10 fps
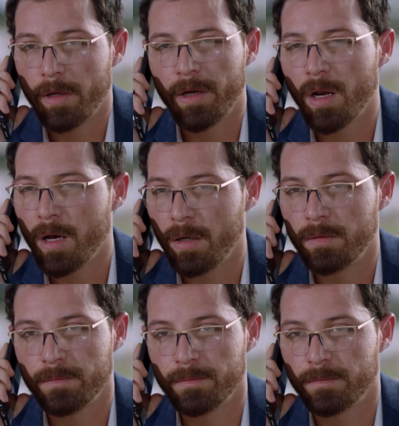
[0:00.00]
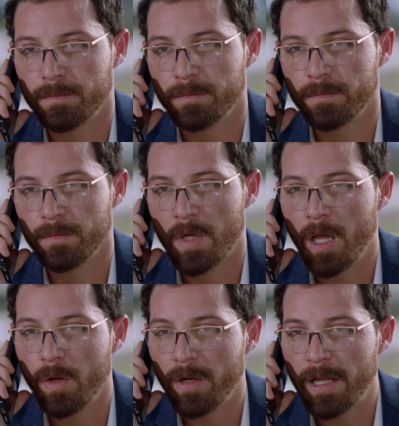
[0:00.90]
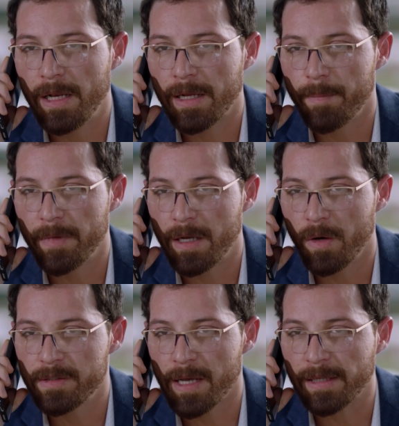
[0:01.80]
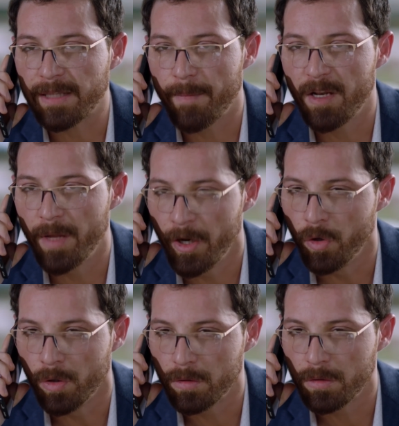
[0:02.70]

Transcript: يارا الوليه اللي كان متجوزها كانت حامل منه